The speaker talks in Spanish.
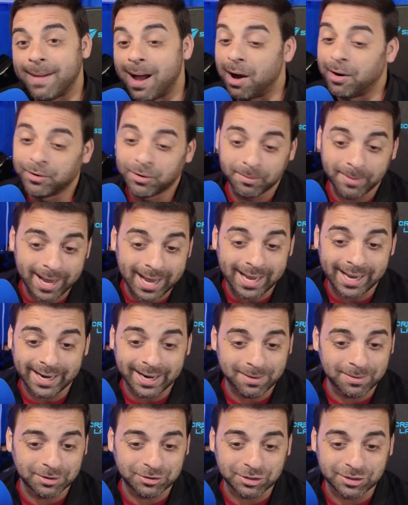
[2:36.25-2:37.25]
va o no va
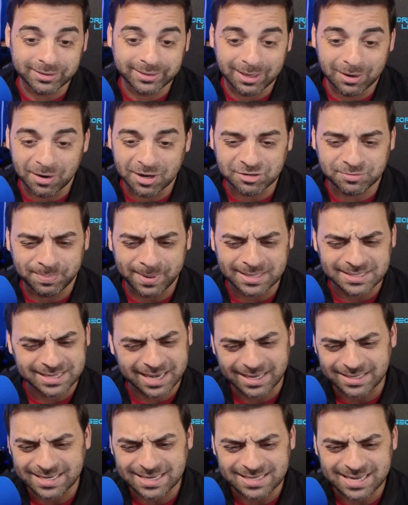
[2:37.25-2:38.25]
en cuestión de los specs
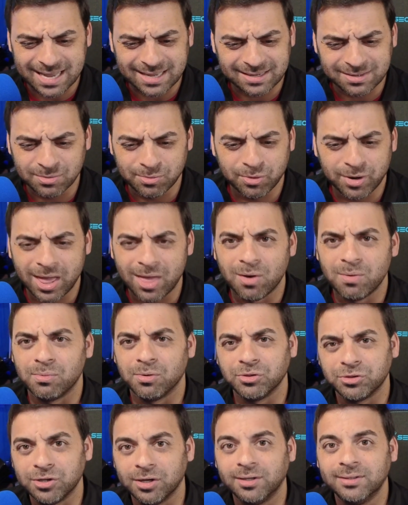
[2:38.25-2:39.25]
que se han rumorado un
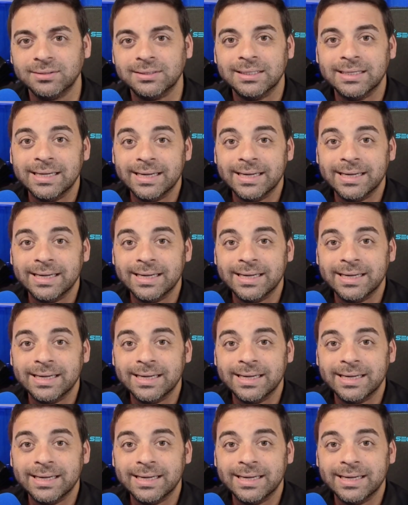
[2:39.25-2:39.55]
montón